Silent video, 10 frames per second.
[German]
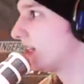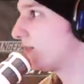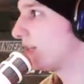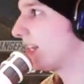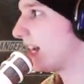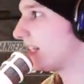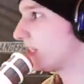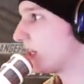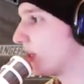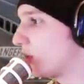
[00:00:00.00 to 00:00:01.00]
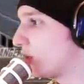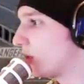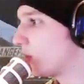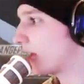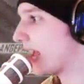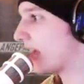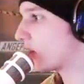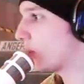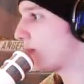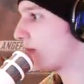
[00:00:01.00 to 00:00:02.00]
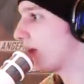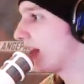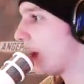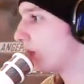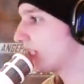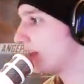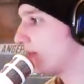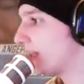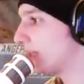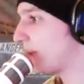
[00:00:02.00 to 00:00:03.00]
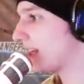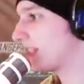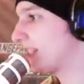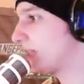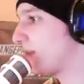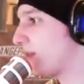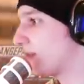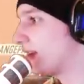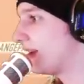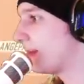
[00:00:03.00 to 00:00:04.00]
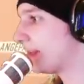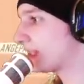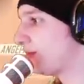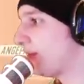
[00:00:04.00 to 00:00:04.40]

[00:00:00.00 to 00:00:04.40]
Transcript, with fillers: Ich will gar nicht hin- oder hergehüpfe. Außerdem will ich balancierte Waffen. Dass es